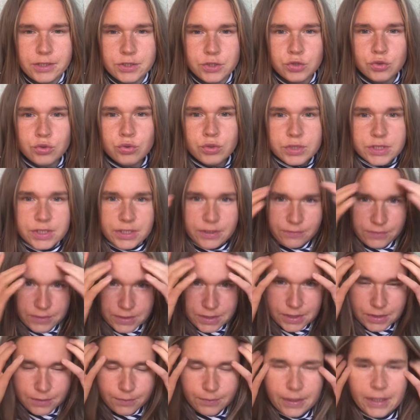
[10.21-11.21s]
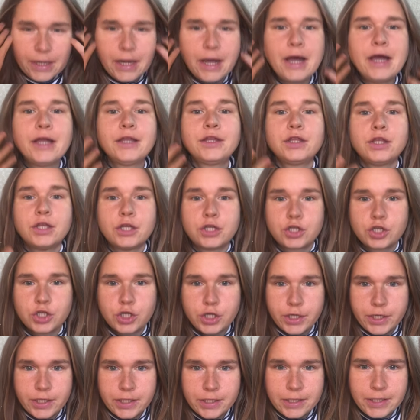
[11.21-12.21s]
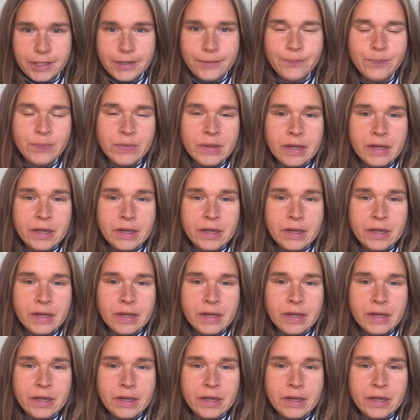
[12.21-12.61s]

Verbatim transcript: Созависимые отношения,